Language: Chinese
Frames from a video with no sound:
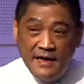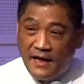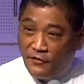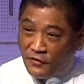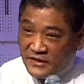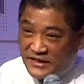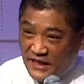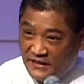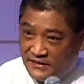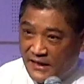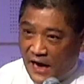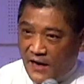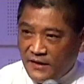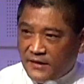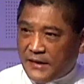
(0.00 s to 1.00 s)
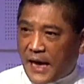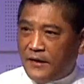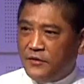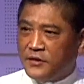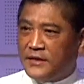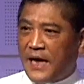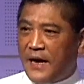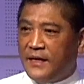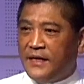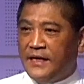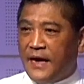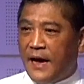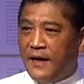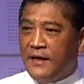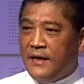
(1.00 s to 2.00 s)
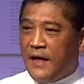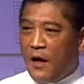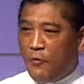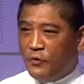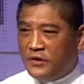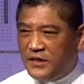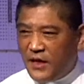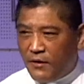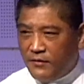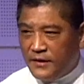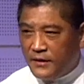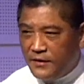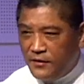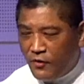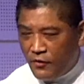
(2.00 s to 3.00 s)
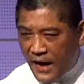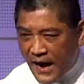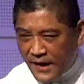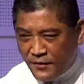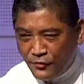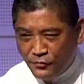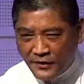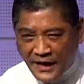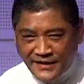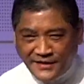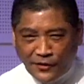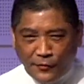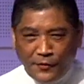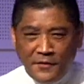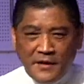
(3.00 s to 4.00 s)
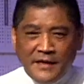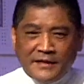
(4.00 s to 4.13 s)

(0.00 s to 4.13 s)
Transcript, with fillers: 他说针打一打就上瘾了，他说我教你，你用旱路来走。